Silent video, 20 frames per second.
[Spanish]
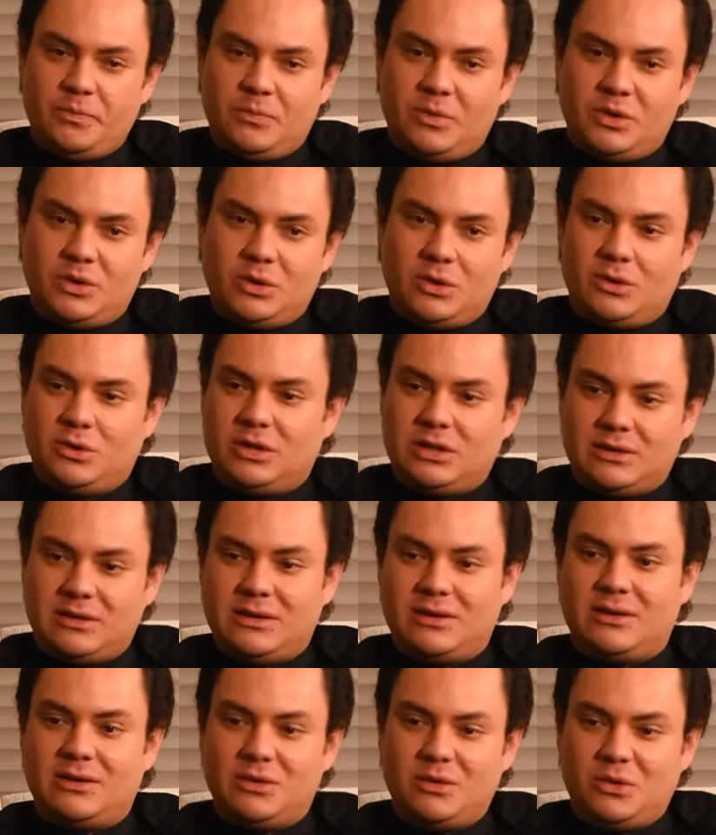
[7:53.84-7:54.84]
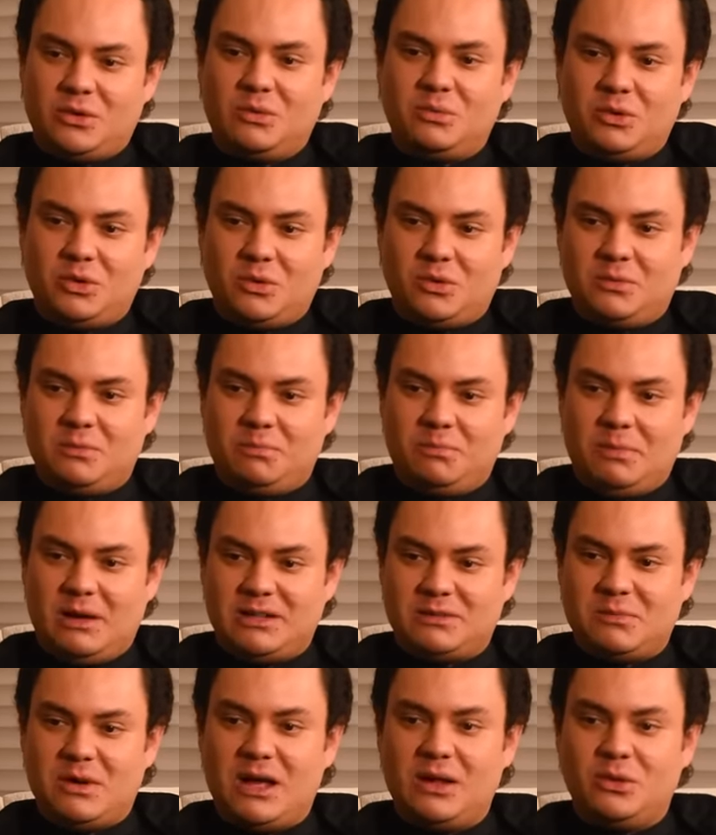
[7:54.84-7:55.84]
Pues yo creo que se quedó como
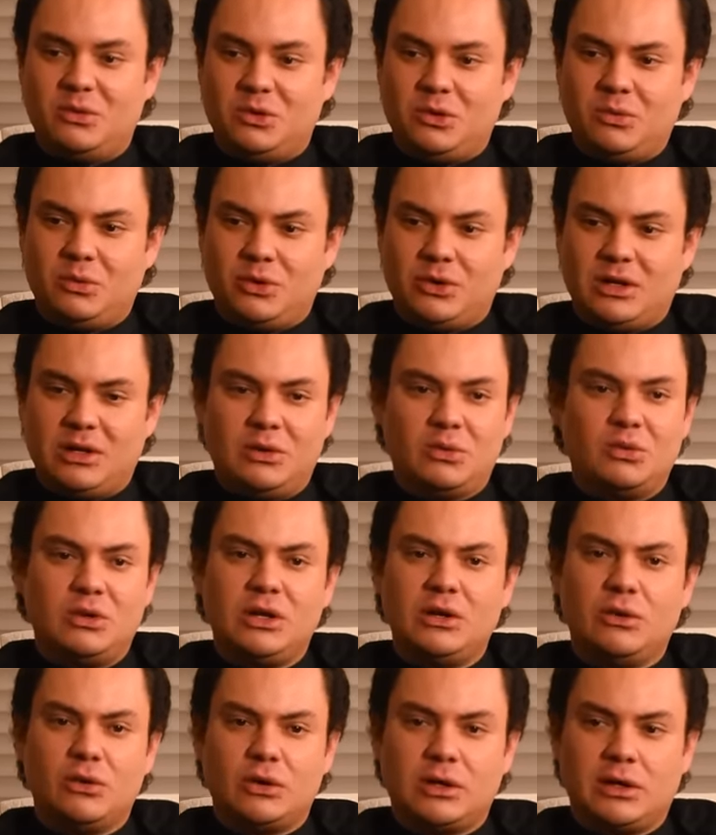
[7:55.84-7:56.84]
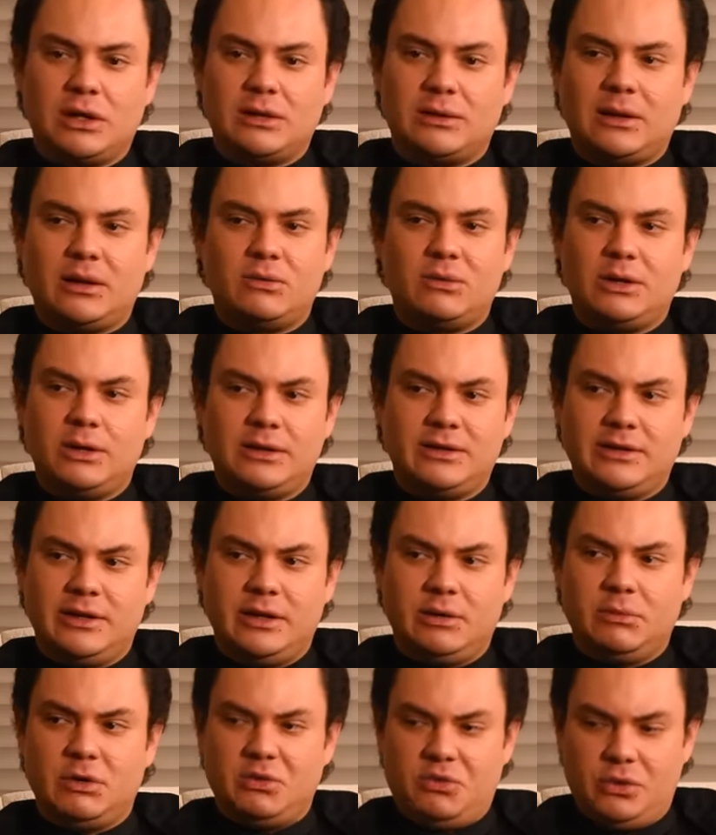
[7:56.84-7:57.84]
pasmado, ¿no? Porque lo único que atinó a
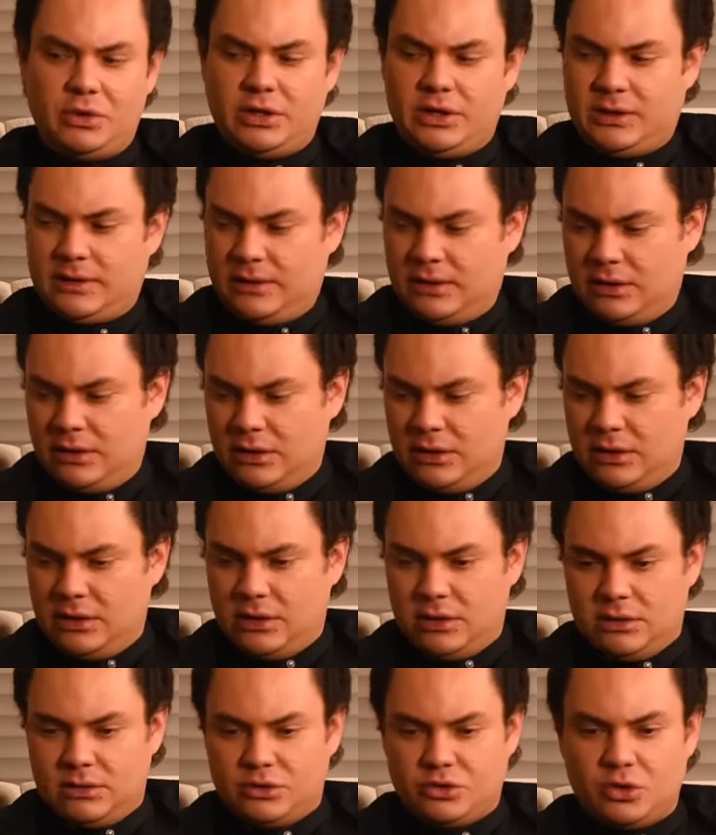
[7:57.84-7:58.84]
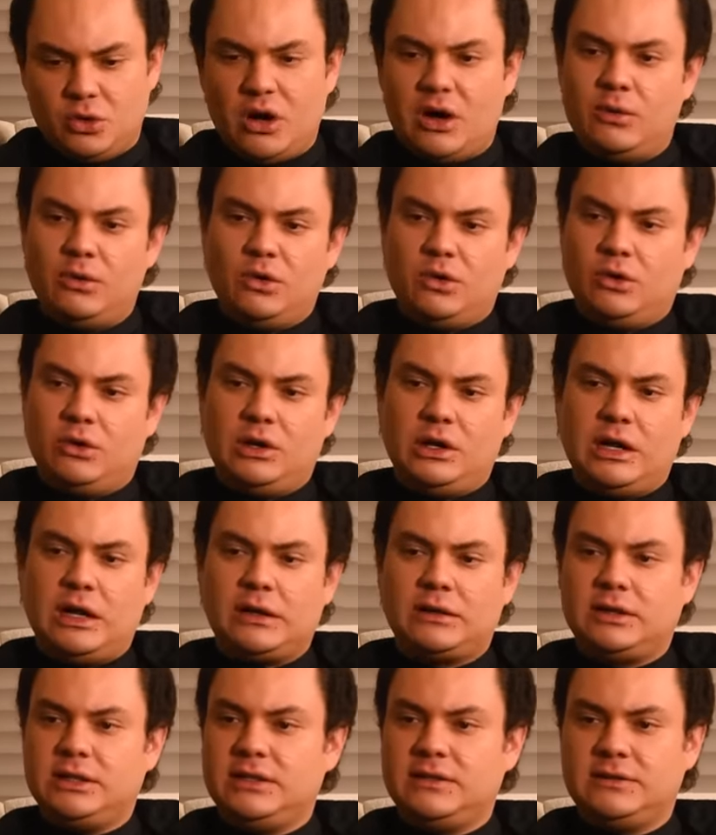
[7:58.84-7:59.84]
decirme fue, yo hablo con el
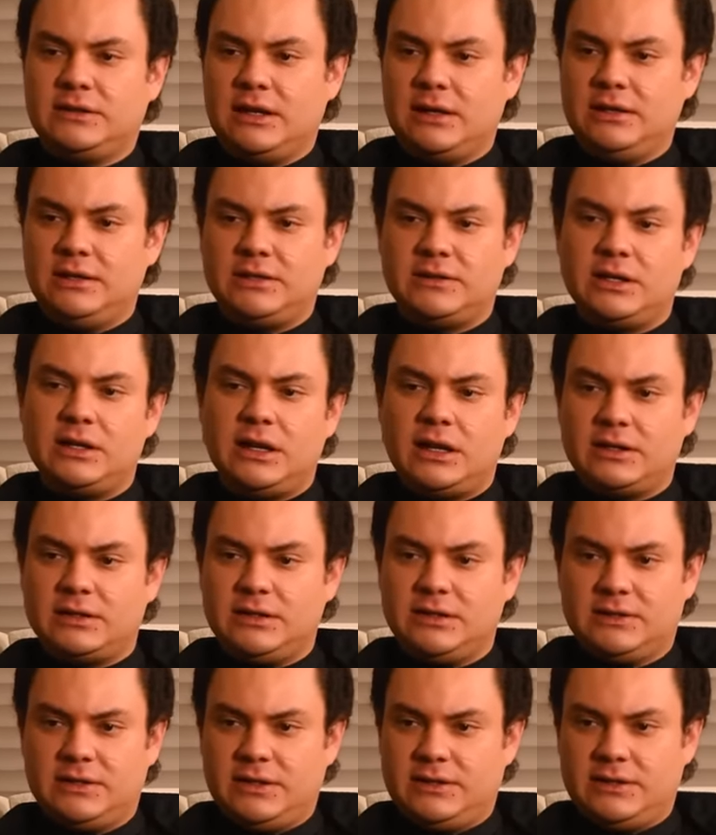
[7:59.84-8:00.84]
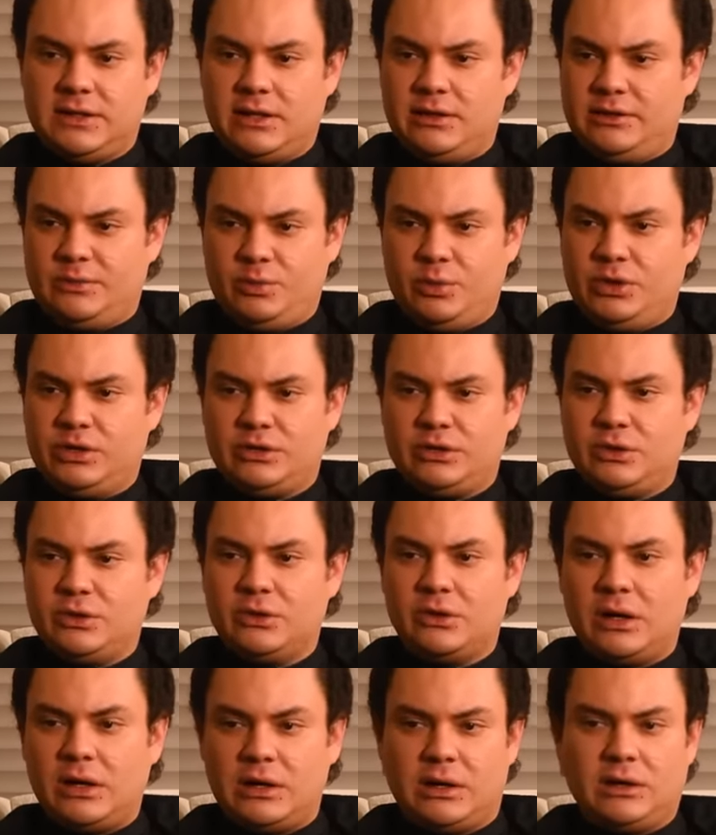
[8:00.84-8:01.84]
artista y si el artista está
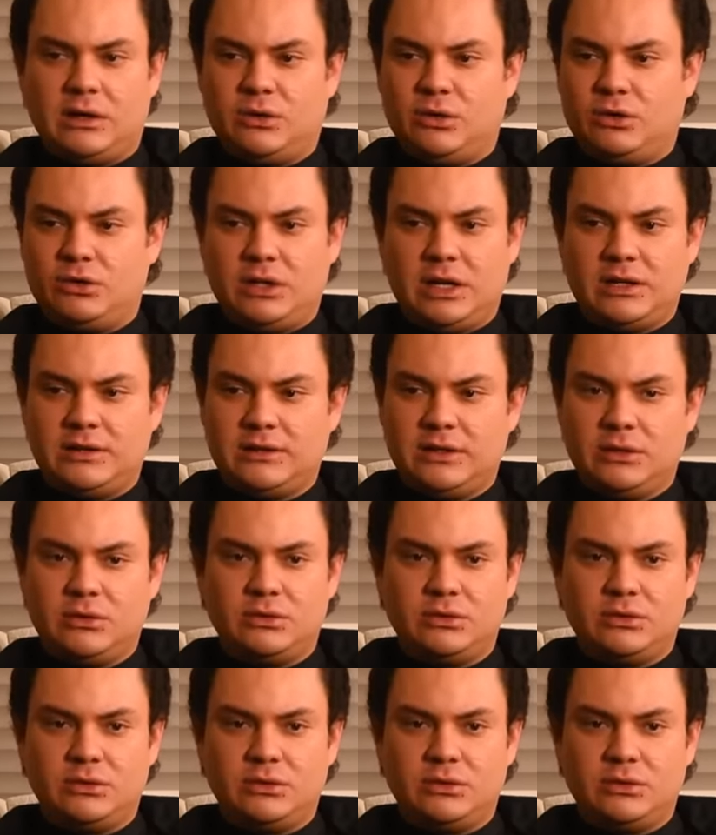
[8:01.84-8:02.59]
dispuesto a encontrarse